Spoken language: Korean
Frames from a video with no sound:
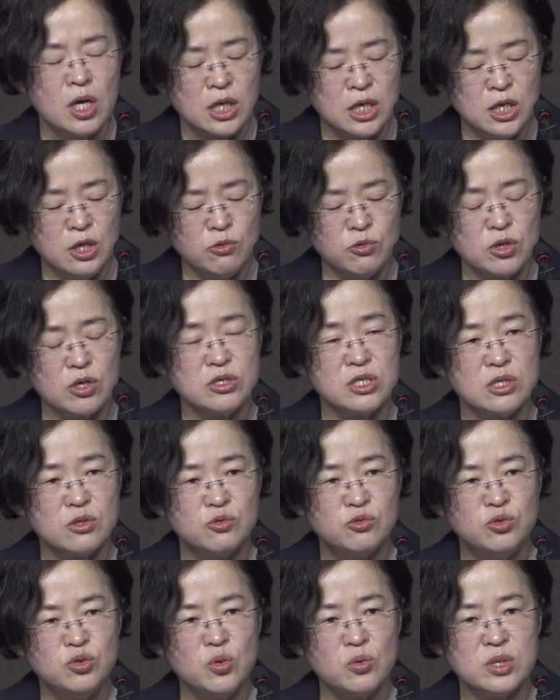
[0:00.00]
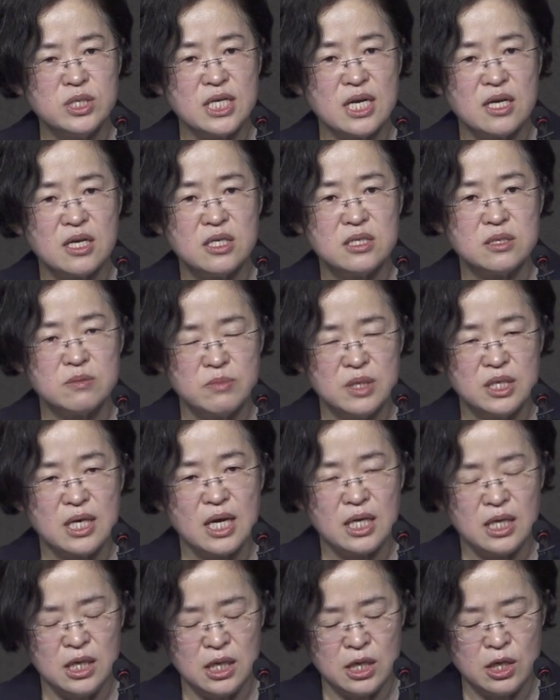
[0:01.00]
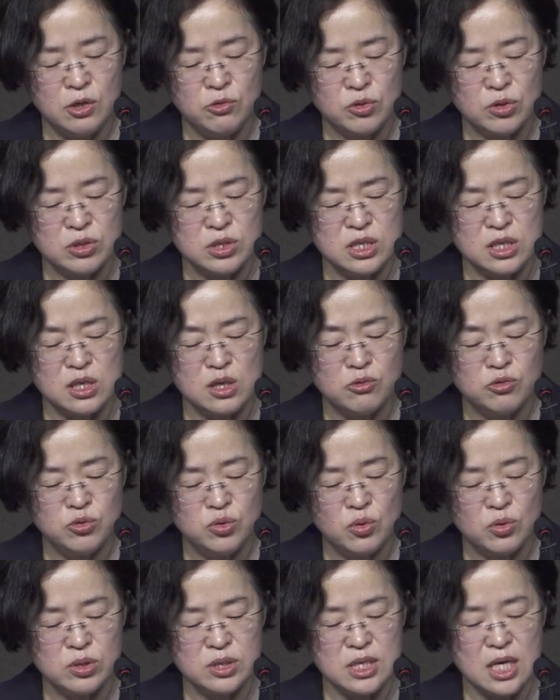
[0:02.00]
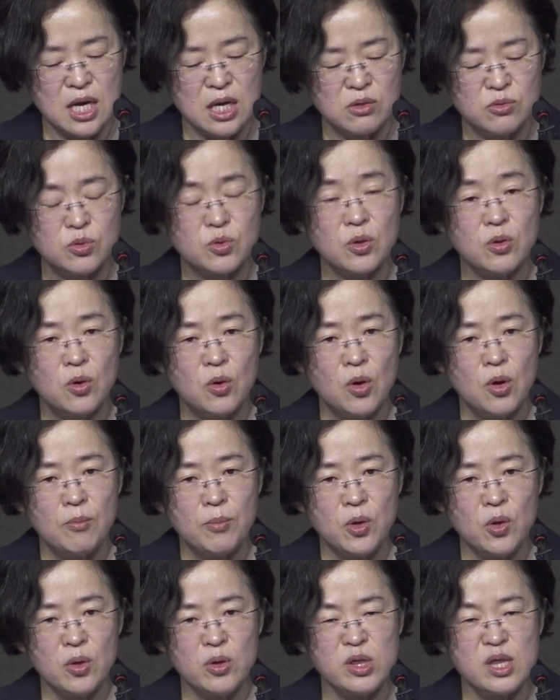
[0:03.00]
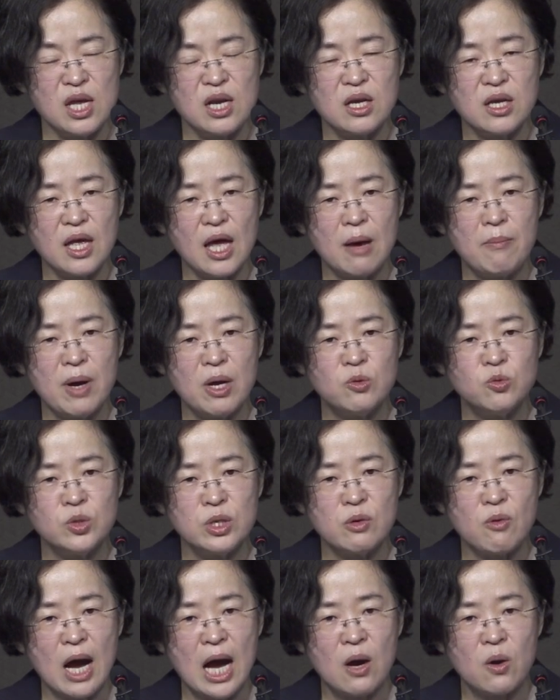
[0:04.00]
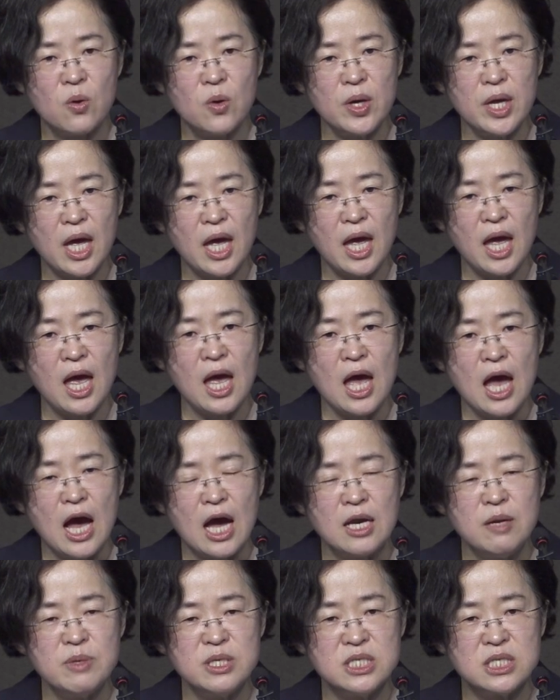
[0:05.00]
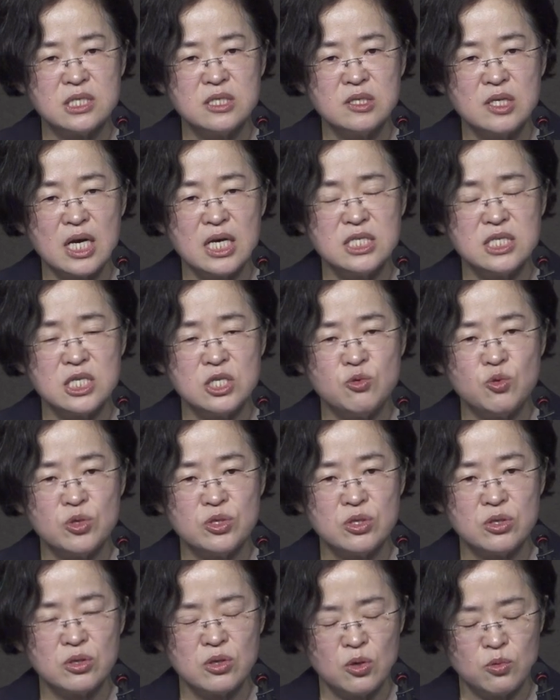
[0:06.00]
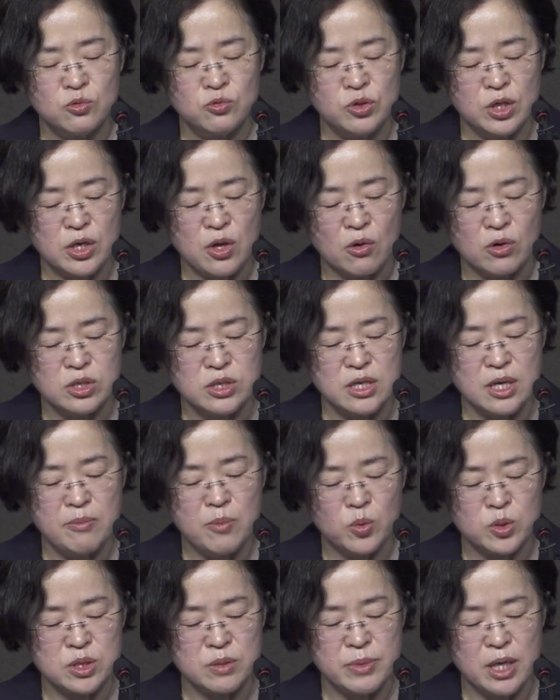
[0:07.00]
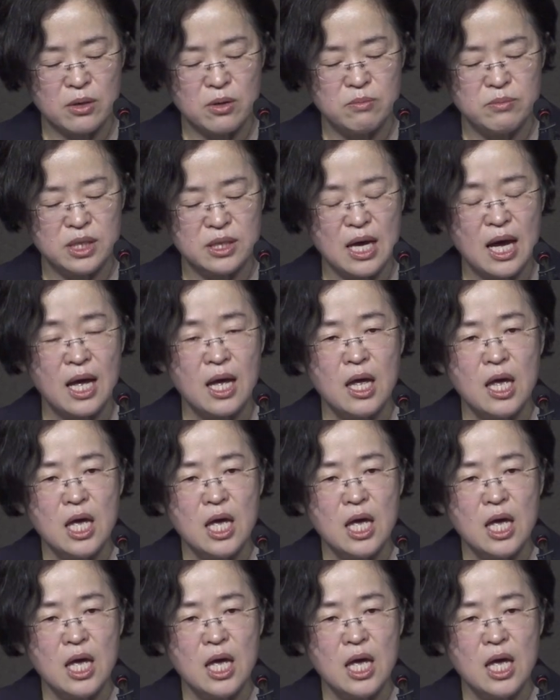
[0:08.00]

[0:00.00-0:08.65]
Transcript: 기울어진 운동장이 있습니다. 이 기울어진 운동장으로 표현되는 게 아마 우리 과거에 아니면 지금까지 이루어졌던 우리 경제의 모습일 겁니다.